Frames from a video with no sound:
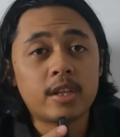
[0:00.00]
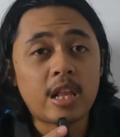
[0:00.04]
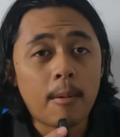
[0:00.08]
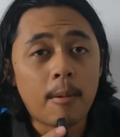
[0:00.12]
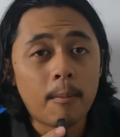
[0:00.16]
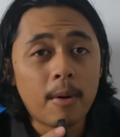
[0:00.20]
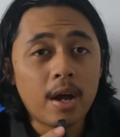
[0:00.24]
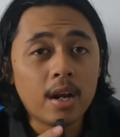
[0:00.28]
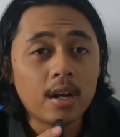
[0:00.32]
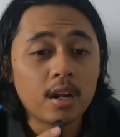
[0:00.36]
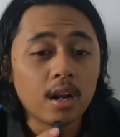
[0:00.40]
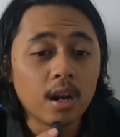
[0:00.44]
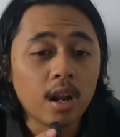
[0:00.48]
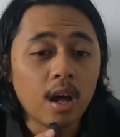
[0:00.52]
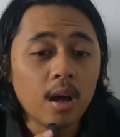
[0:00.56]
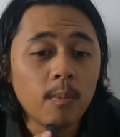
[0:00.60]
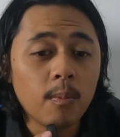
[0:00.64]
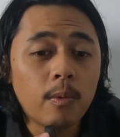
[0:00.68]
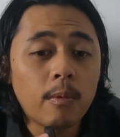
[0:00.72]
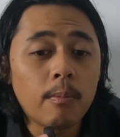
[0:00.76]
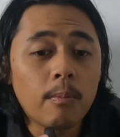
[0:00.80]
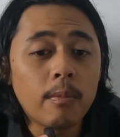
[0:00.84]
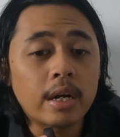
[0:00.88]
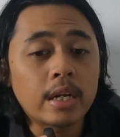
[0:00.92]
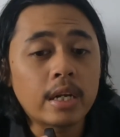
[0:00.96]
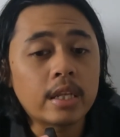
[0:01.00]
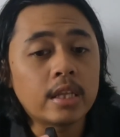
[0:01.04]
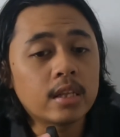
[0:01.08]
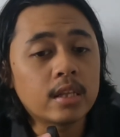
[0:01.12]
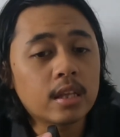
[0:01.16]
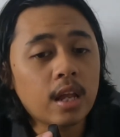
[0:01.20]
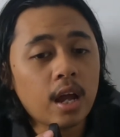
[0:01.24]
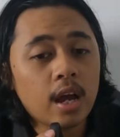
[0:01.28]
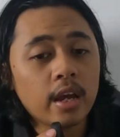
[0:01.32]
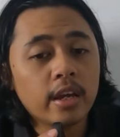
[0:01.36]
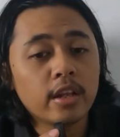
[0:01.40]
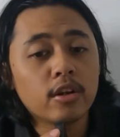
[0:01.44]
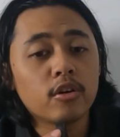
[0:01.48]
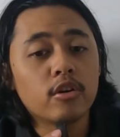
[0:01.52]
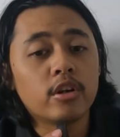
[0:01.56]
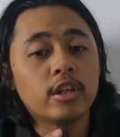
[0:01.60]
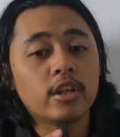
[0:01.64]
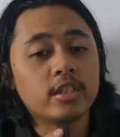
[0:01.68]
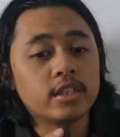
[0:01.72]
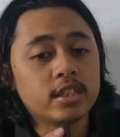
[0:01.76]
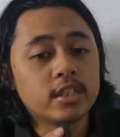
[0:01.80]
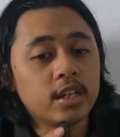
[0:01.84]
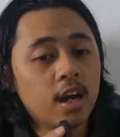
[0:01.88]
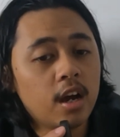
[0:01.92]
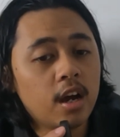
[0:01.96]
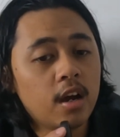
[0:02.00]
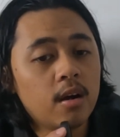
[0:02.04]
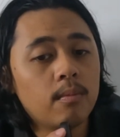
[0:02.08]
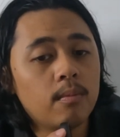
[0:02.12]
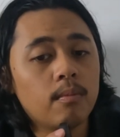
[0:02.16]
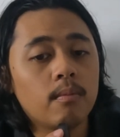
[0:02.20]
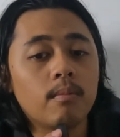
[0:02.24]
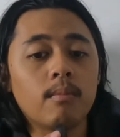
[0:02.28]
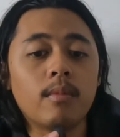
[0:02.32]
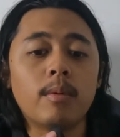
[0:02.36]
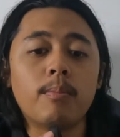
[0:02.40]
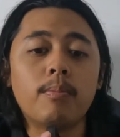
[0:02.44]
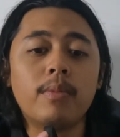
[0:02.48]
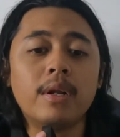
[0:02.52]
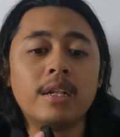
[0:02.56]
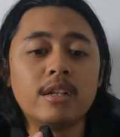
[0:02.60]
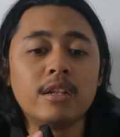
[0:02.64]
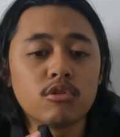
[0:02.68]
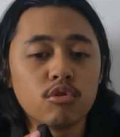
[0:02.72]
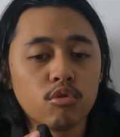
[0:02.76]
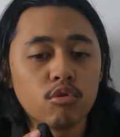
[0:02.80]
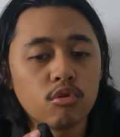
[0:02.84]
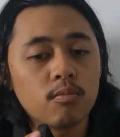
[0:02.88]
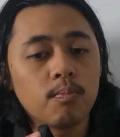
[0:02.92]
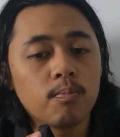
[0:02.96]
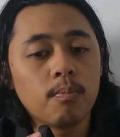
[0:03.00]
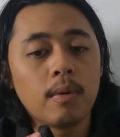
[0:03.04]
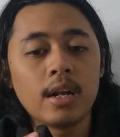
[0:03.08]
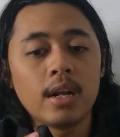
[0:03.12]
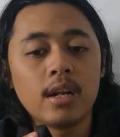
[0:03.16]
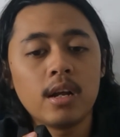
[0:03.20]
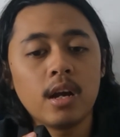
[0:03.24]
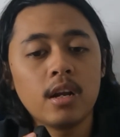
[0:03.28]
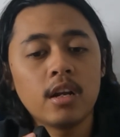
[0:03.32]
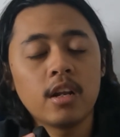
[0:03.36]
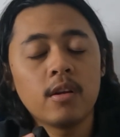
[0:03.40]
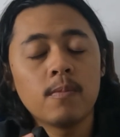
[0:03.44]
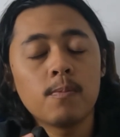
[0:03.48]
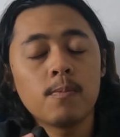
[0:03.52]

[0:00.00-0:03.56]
pertama adalah pemerintah Indonesia membentuk Badan